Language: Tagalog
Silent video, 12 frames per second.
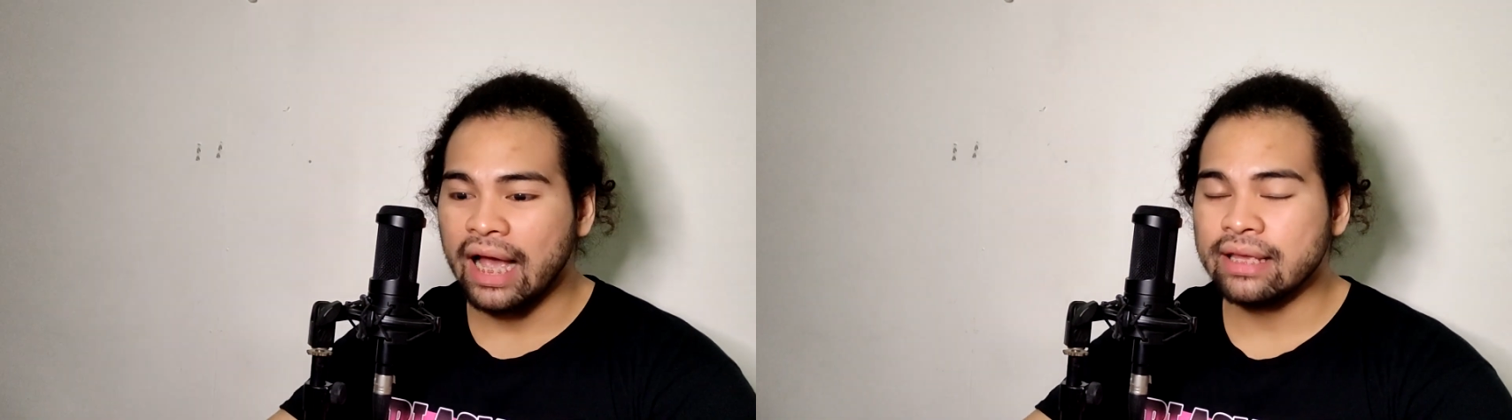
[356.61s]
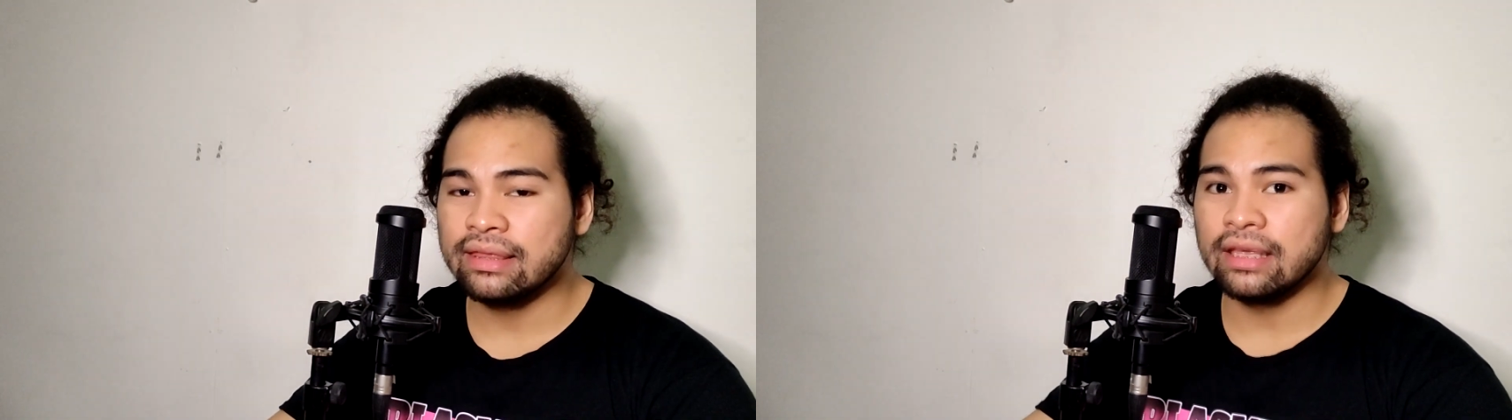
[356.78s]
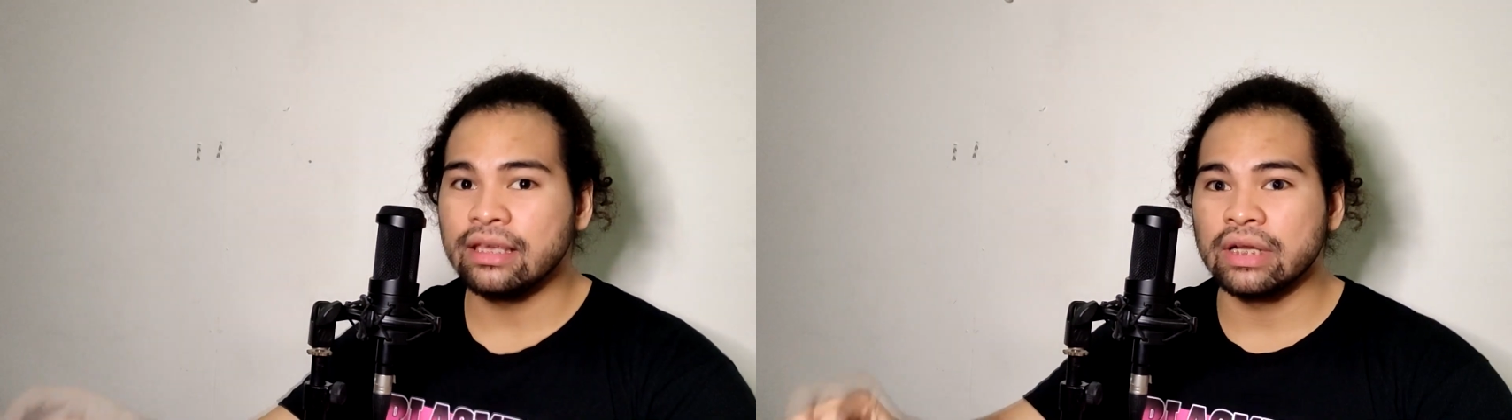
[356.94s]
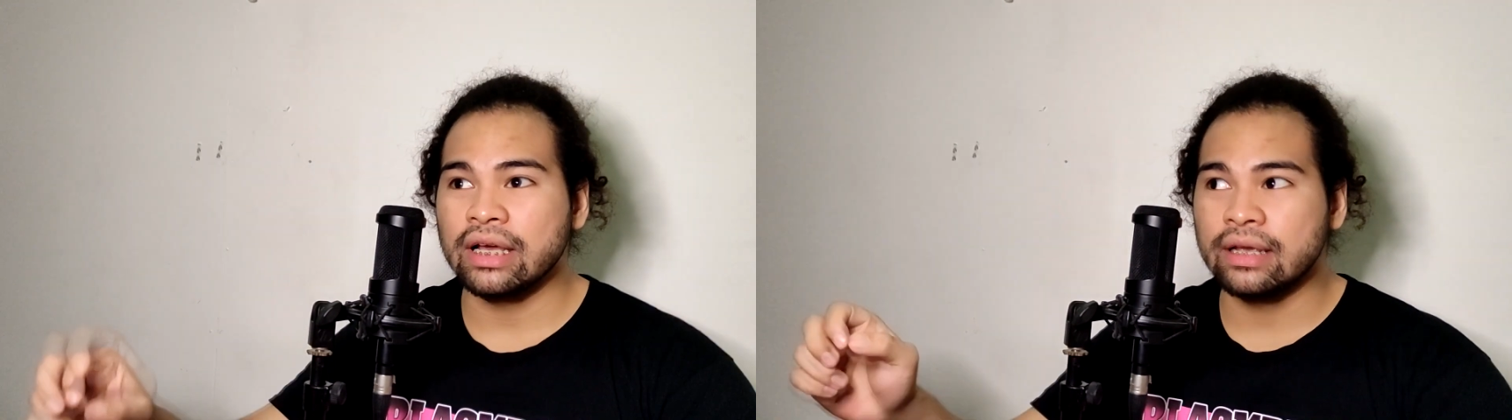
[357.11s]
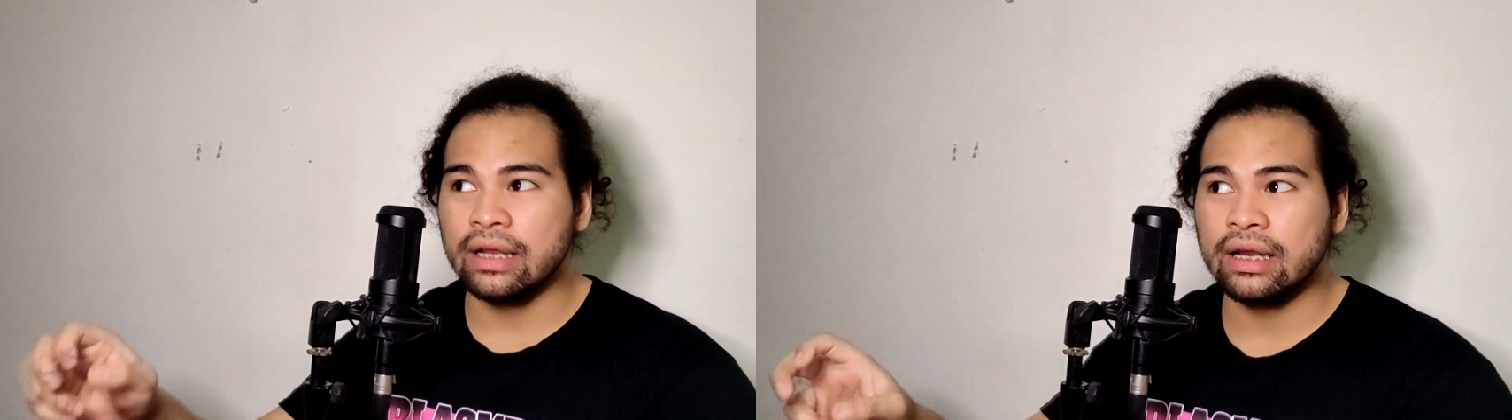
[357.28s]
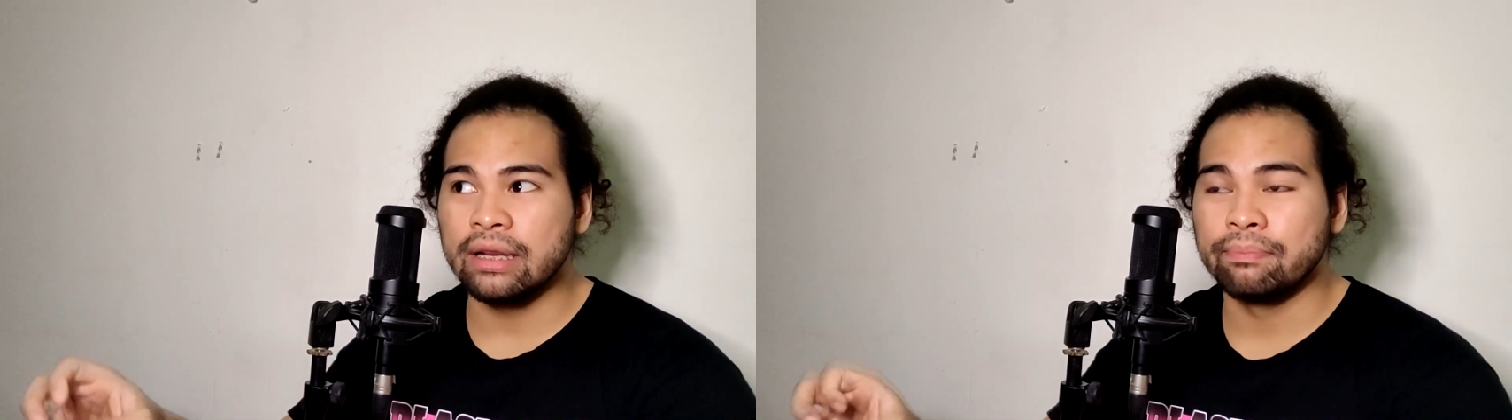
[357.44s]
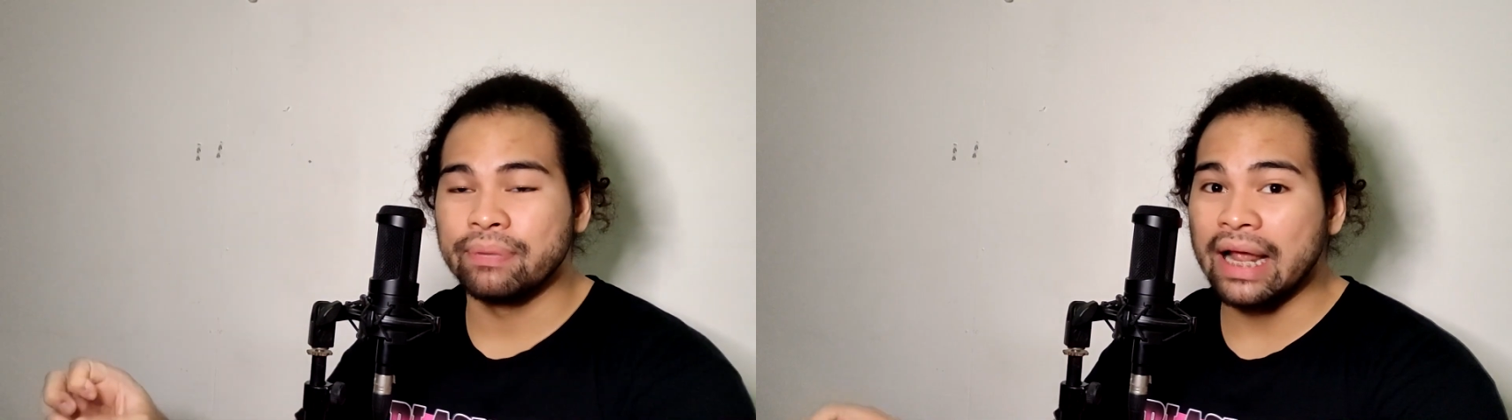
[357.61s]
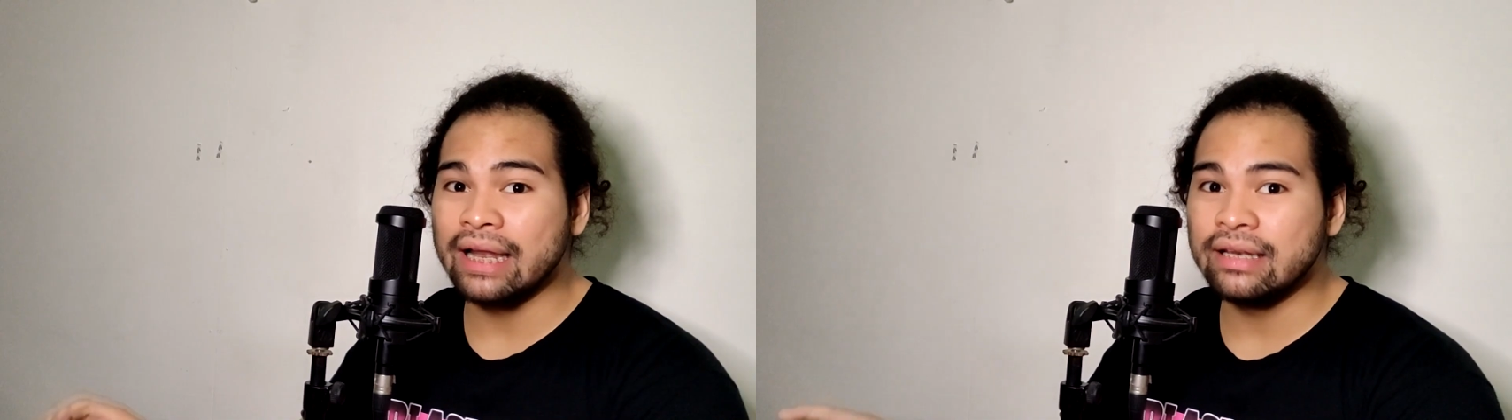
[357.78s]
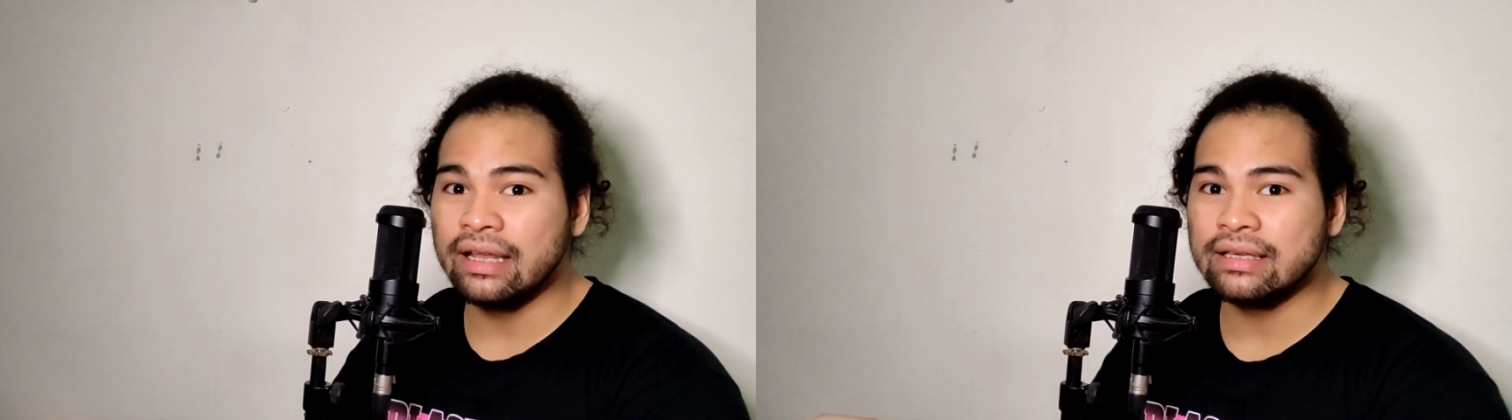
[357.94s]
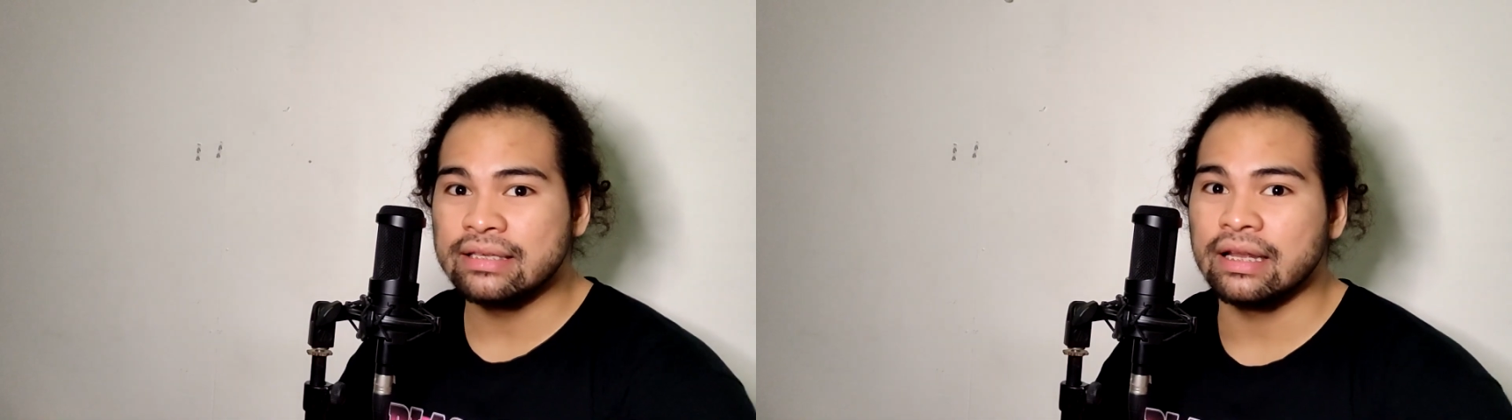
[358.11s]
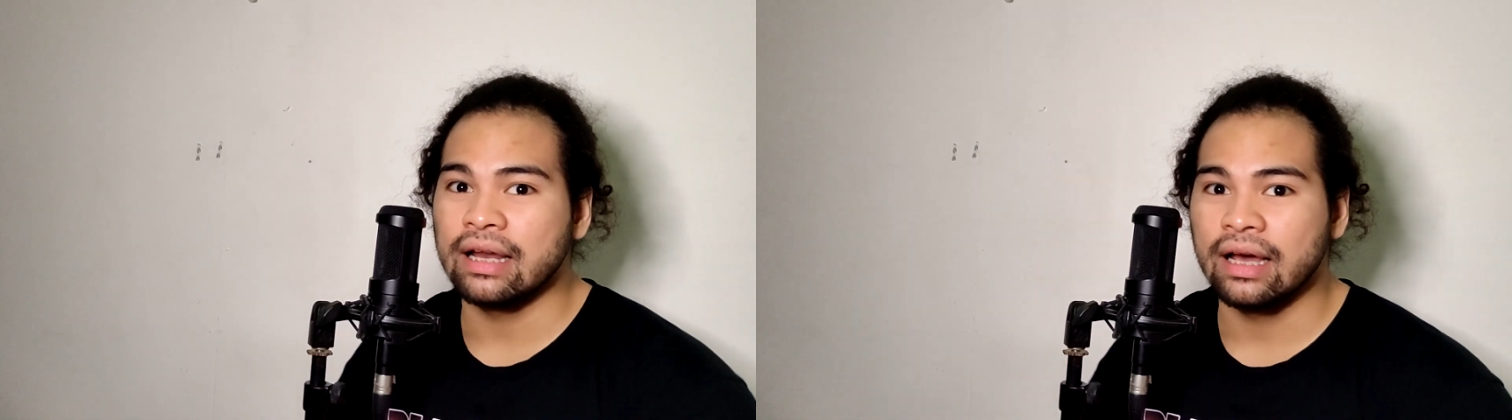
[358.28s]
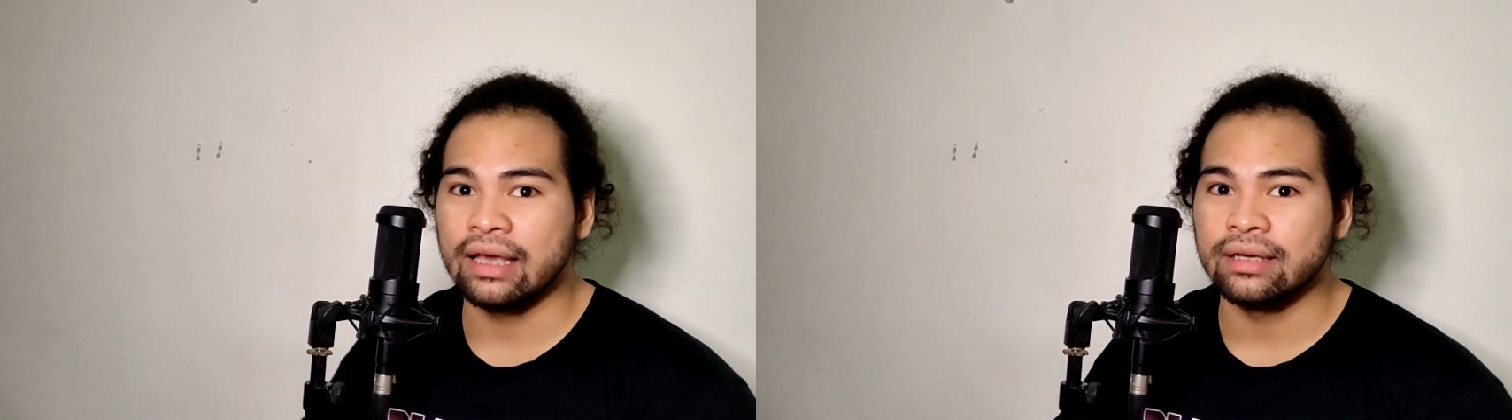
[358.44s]
I think nagre-rebranding
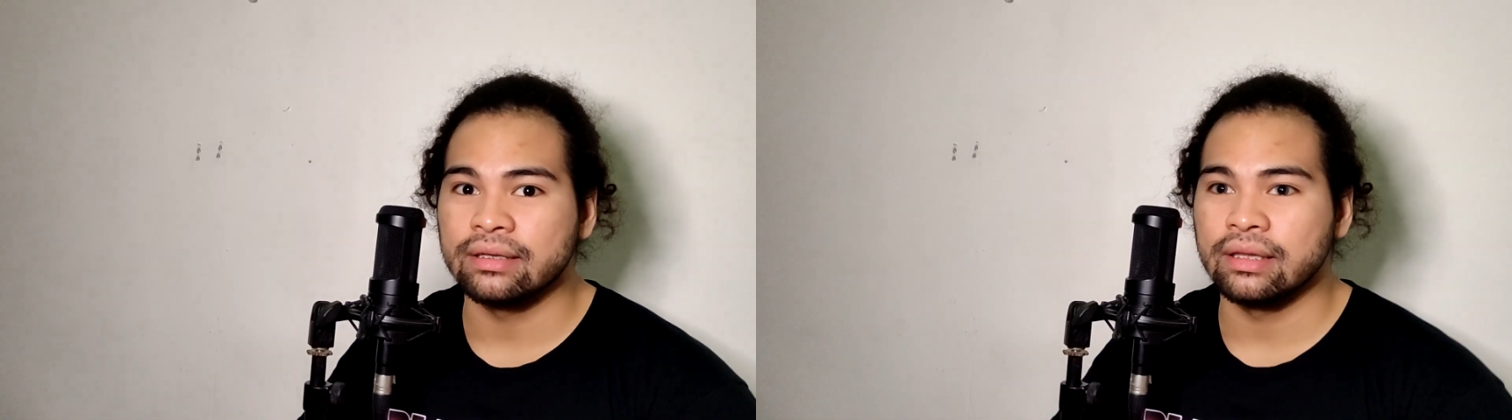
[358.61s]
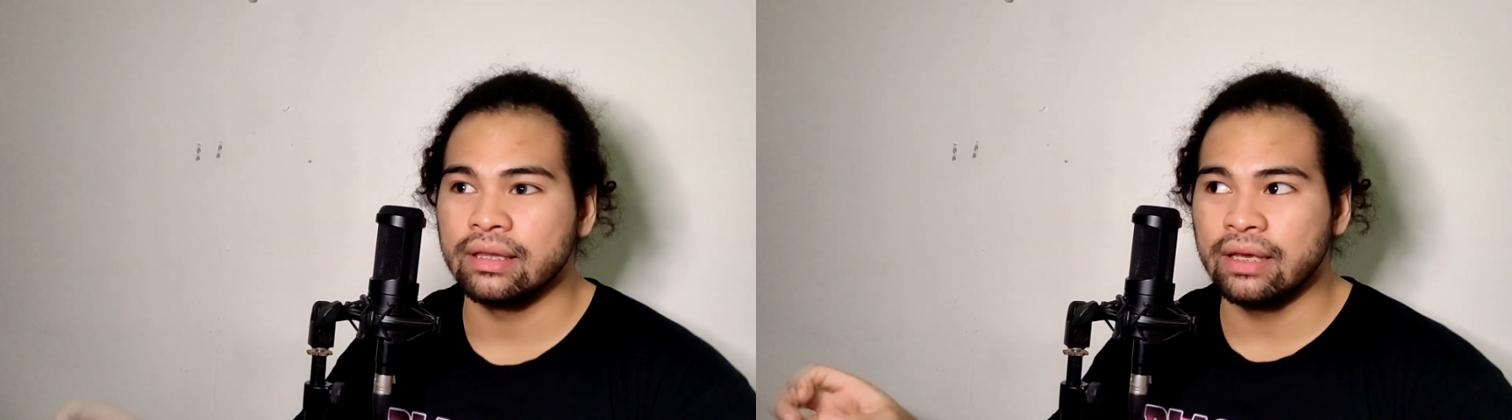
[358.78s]
sila ngayon.